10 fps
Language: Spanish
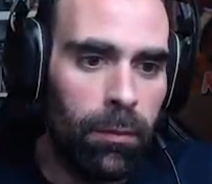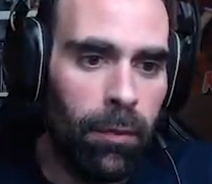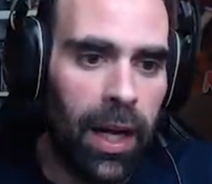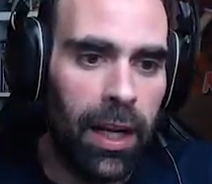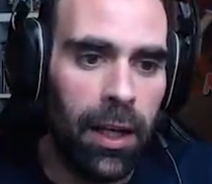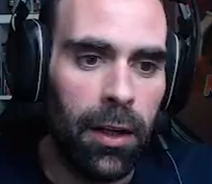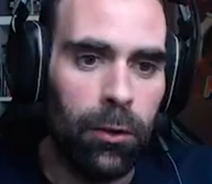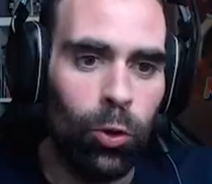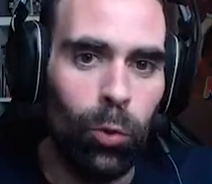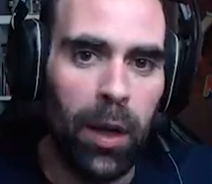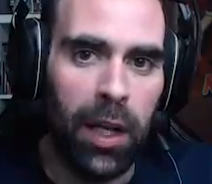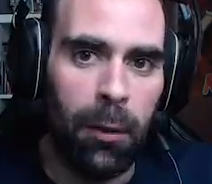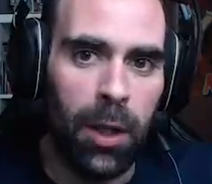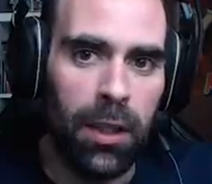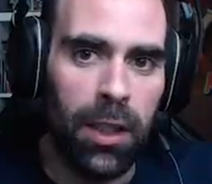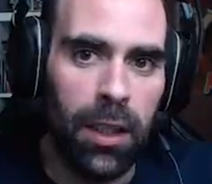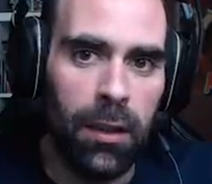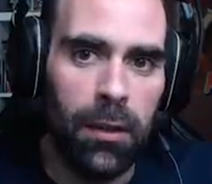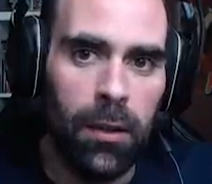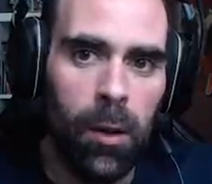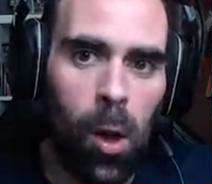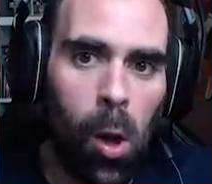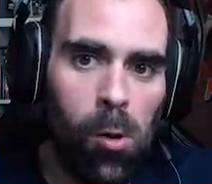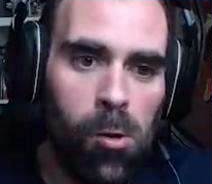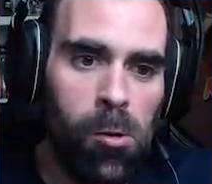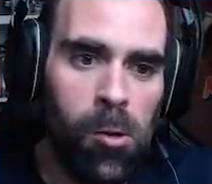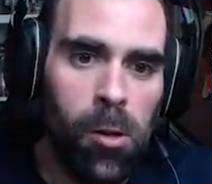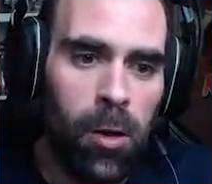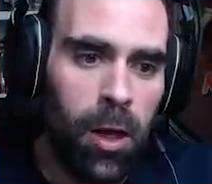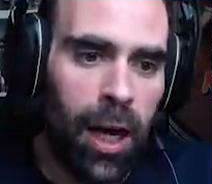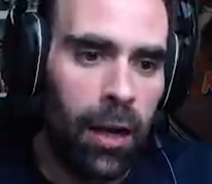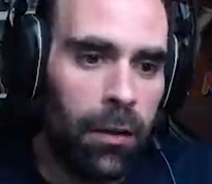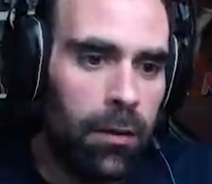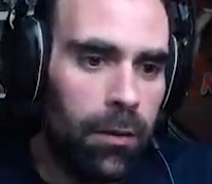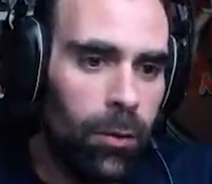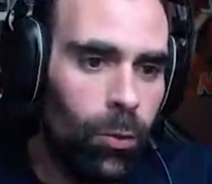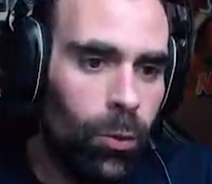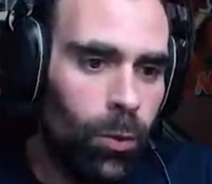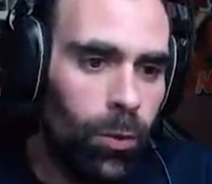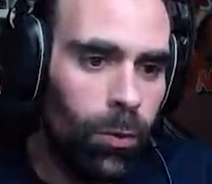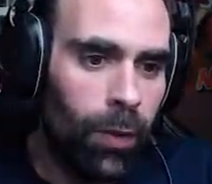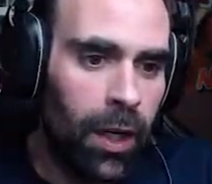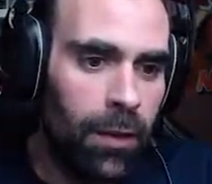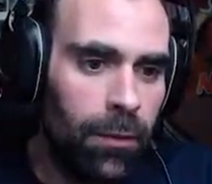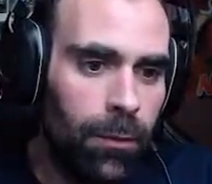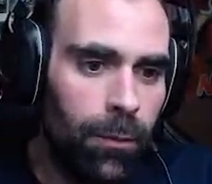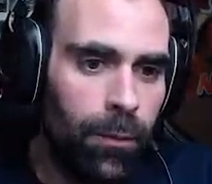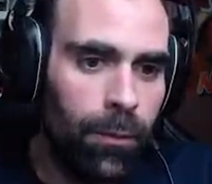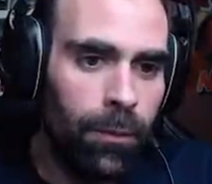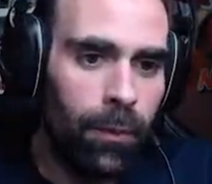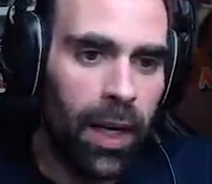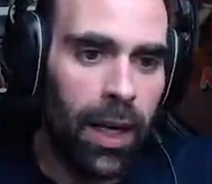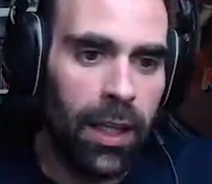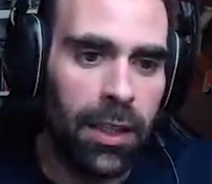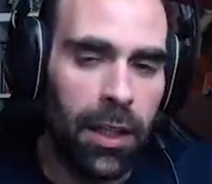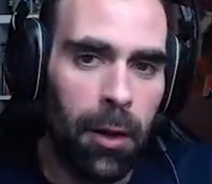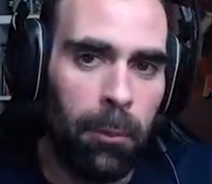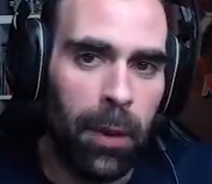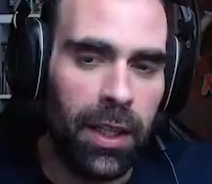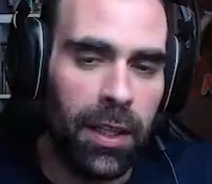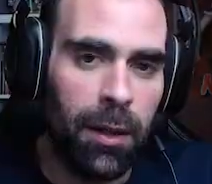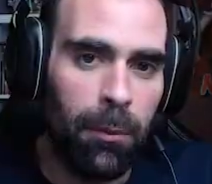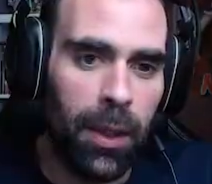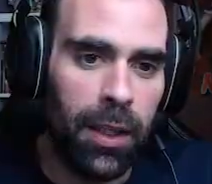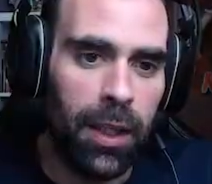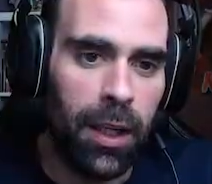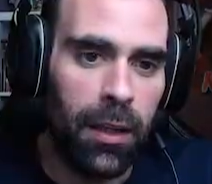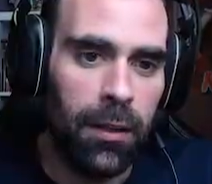Vale, tú me revienta ¡Ah! Vale Vale, hay que tener, espérate, espérate